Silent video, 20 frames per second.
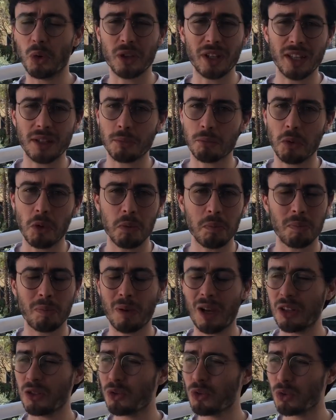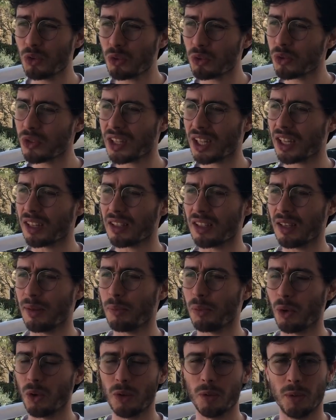Honnêtement, pas du tout
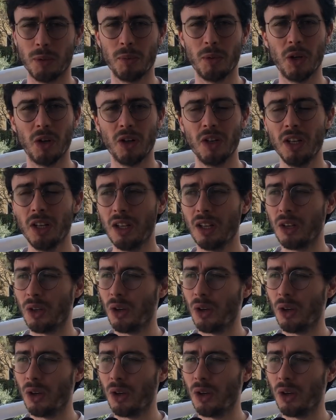stressé pour le moment.